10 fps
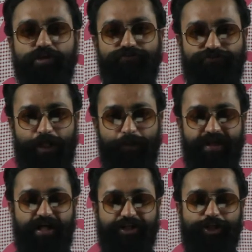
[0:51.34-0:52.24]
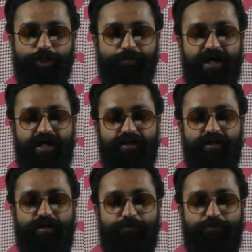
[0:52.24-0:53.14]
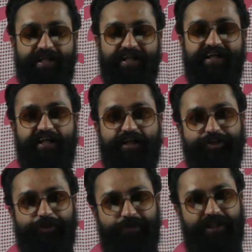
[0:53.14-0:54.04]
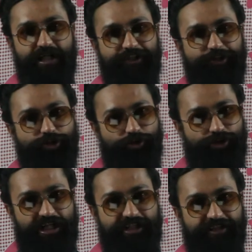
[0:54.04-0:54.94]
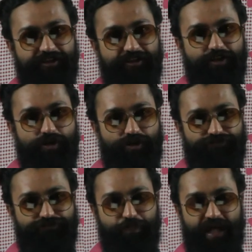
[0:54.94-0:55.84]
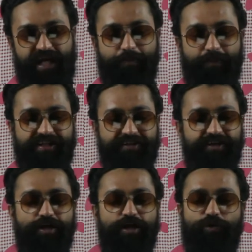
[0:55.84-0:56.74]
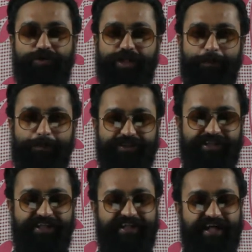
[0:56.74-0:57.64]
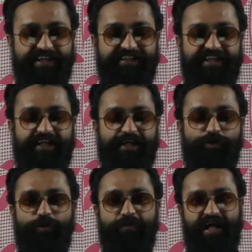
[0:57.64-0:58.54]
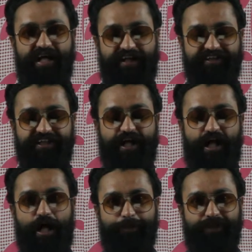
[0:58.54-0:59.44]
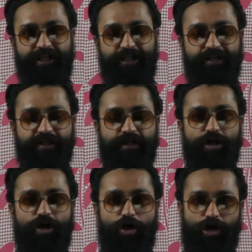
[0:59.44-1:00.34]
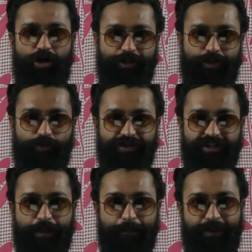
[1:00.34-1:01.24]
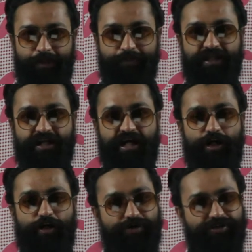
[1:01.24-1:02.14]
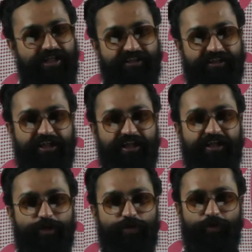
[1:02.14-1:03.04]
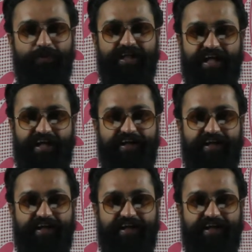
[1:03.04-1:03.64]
फिल्म में अक्षय कुमार बने हैं लक्ष्मीकांत चौहान और पैडमैन उनकी पत्नी गायत्री के रोल में है राधिका आप्टे और उनकी प्रेमिका और साथी के रोल में है